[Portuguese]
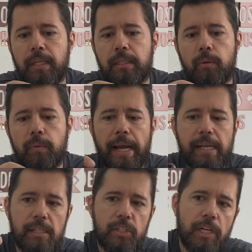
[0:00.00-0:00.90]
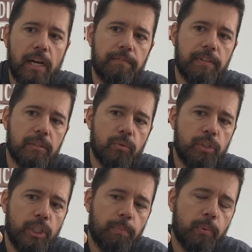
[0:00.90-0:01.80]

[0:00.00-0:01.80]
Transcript: Então, essa chave do tipo